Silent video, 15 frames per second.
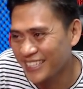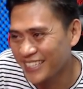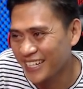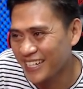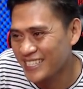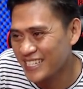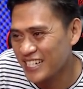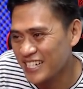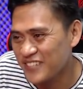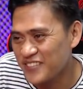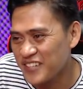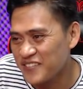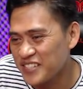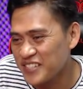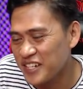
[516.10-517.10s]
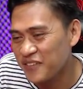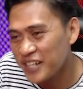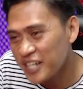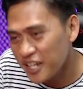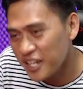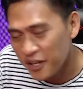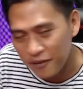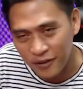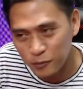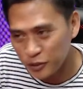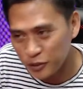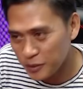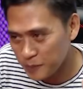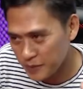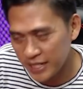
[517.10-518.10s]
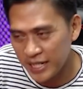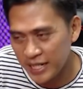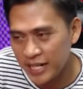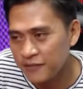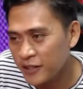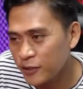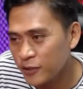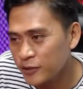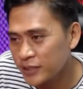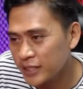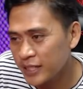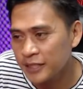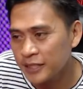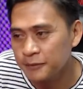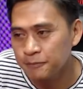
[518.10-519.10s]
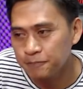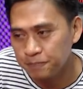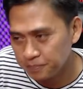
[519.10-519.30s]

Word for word: Iya siap siap siap Walaupun ini pecahan Lapahonnya